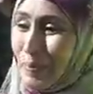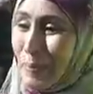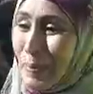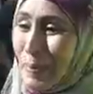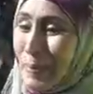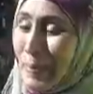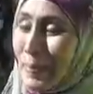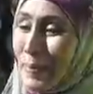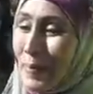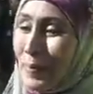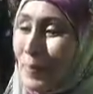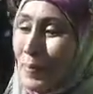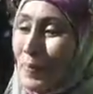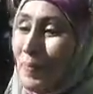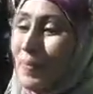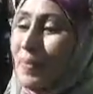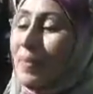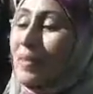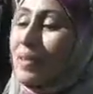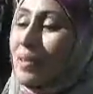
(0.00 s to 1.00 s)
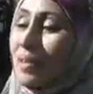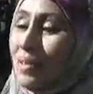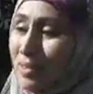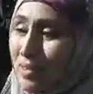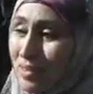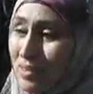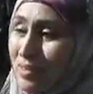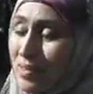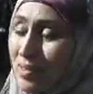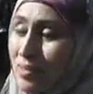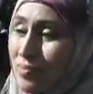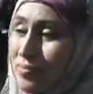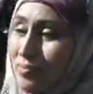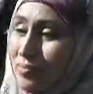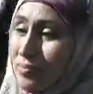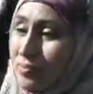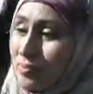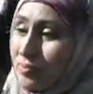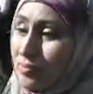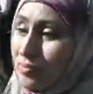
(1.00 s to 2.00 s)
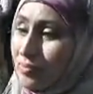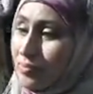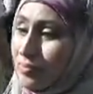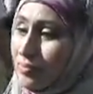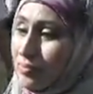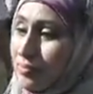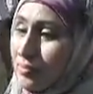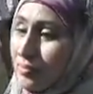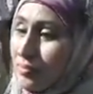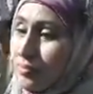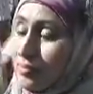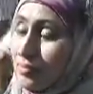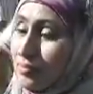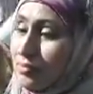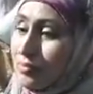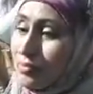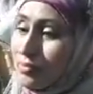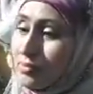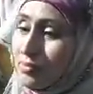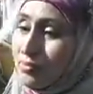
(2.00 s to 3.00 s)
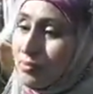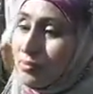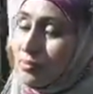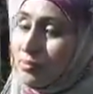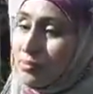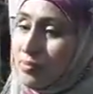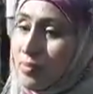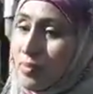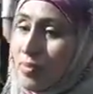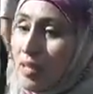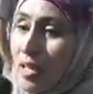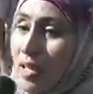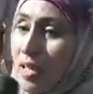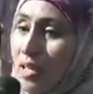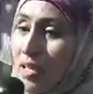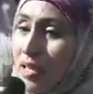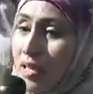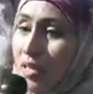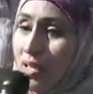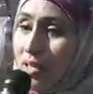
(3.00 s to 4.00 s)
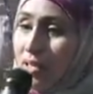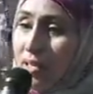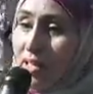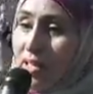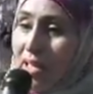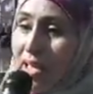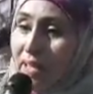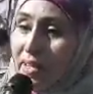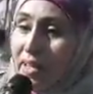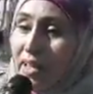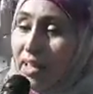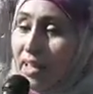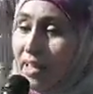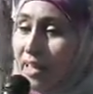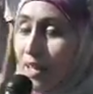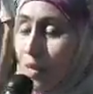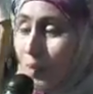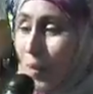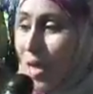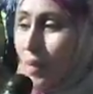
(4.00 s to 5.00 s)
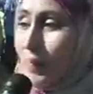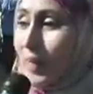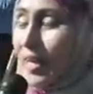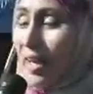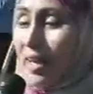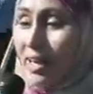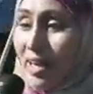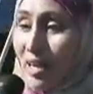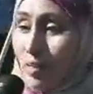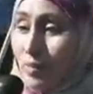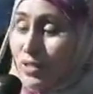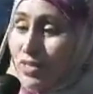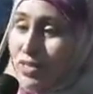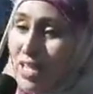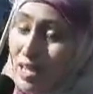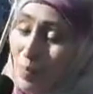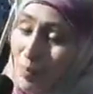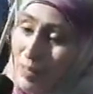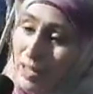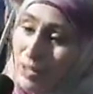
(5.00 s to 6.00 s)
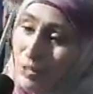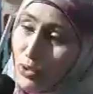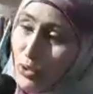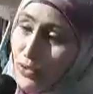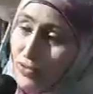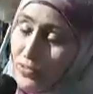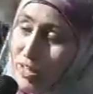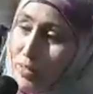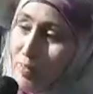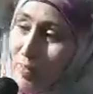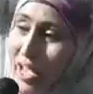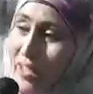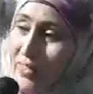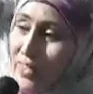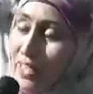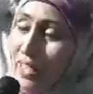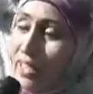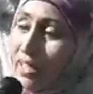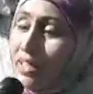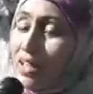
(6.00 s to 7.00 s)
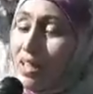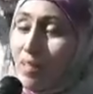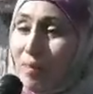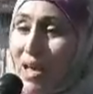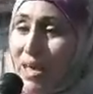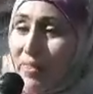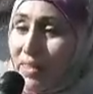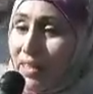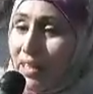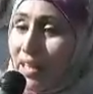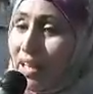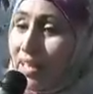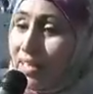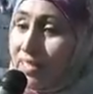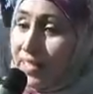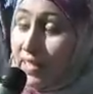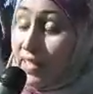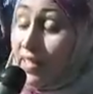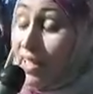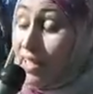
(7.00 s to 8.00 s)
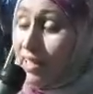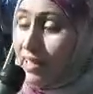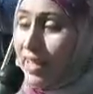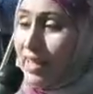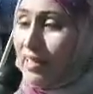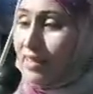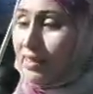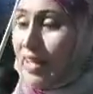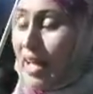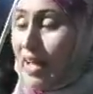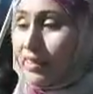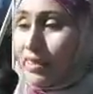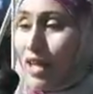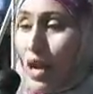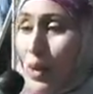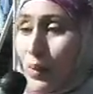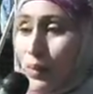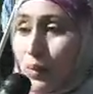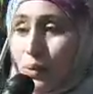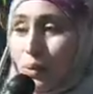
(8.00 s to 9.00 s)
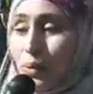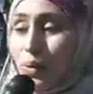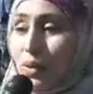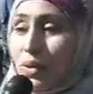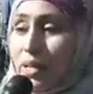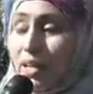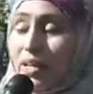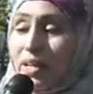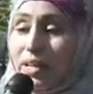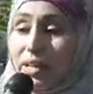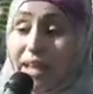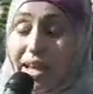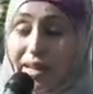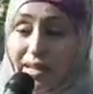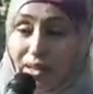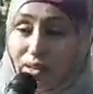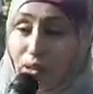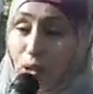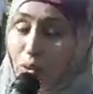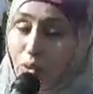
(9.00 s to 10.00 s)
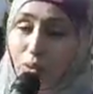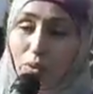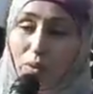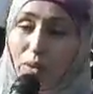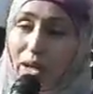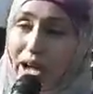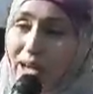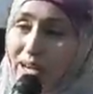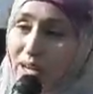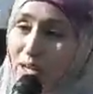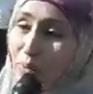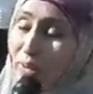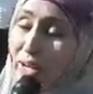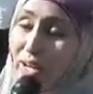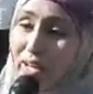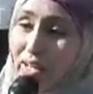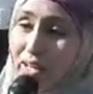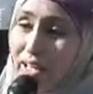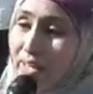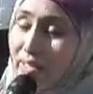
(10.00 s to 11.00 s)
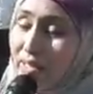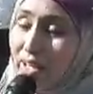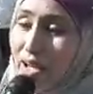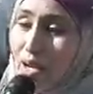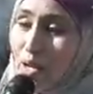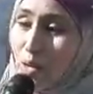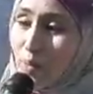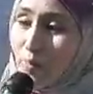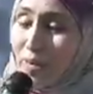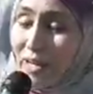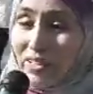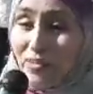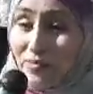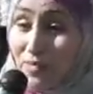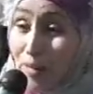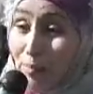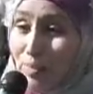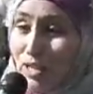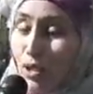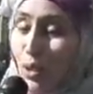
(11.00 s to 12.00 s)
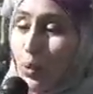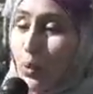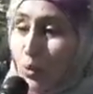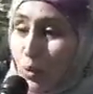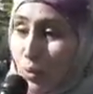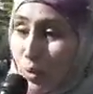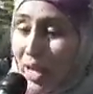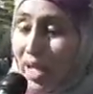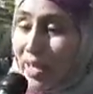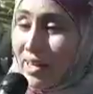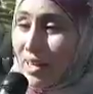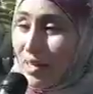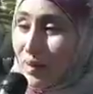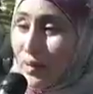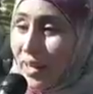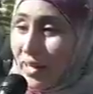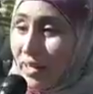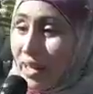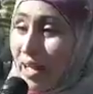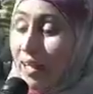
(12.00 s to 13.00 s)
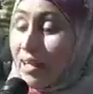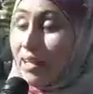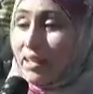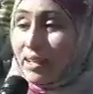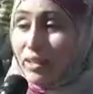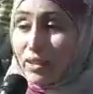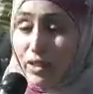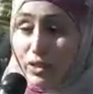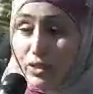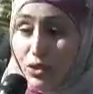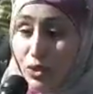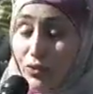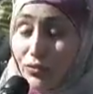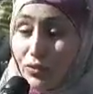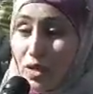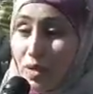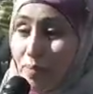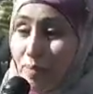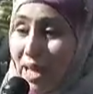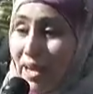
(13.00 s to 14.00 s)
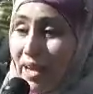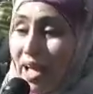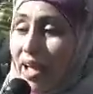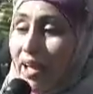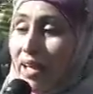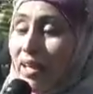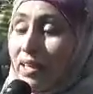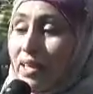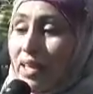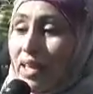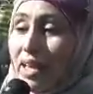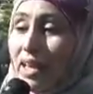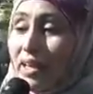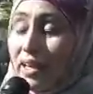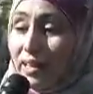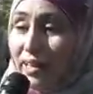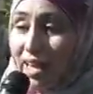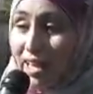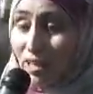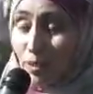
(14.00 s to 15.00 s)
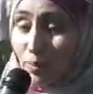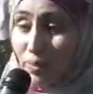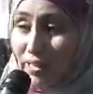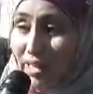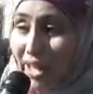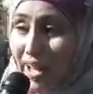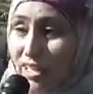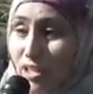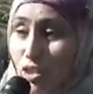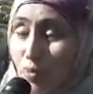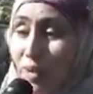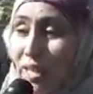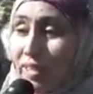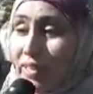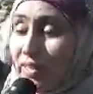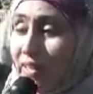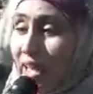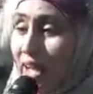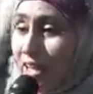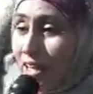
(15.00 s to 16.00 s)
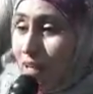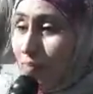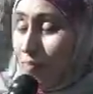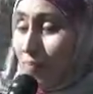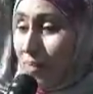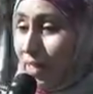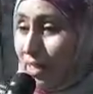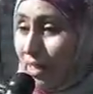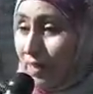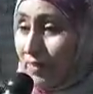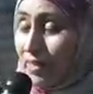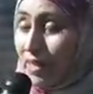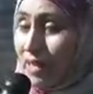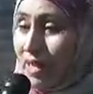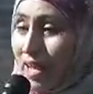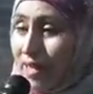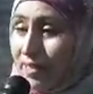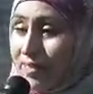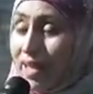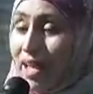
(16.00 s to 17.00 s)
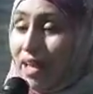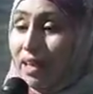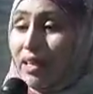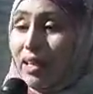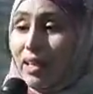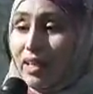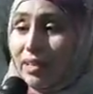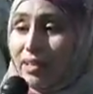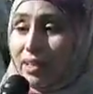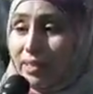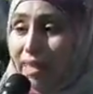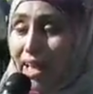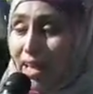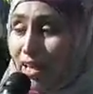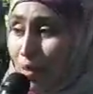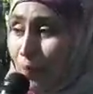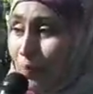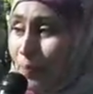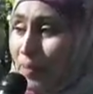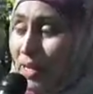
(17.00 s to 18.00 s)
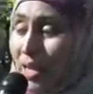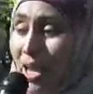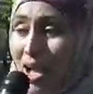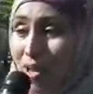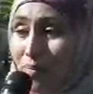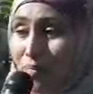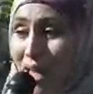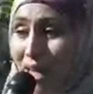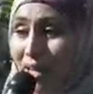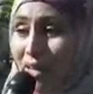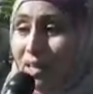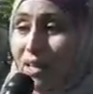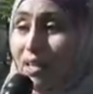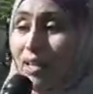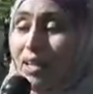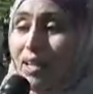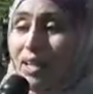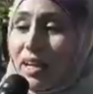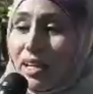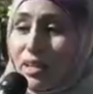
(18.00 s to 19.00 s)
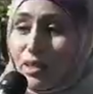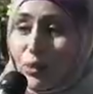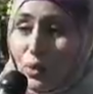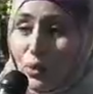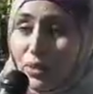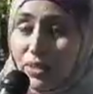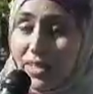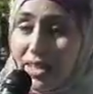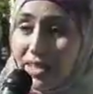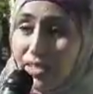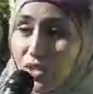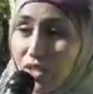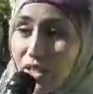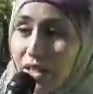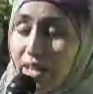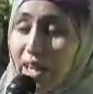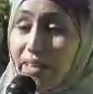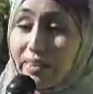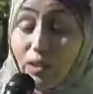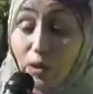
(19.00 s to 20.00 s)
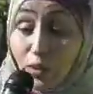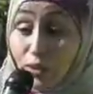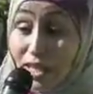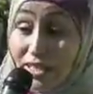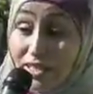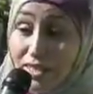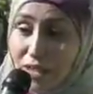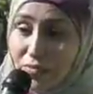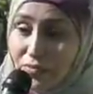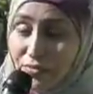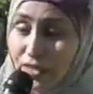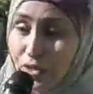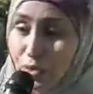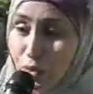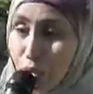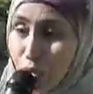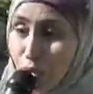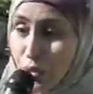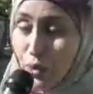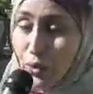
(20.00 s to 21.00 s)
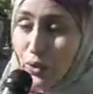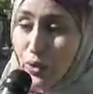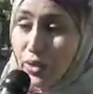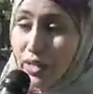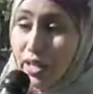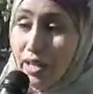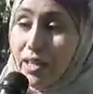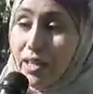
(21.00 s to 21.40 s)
كيف تقرؤون يا مستقبل المراه التونسيه في البلاد انا قبل ما نقرا المستقبل نشوف الماضي الماضي صحيح كانت عندها حقوق لكن حقوق على الورق اكاهو ما مش حقوق على الواقع كي نشوفوا المراه اللي كانت متحجبه تتحرم من الدراسه تتحرم من العمل آه، تكون سجينه تغتصب في السجون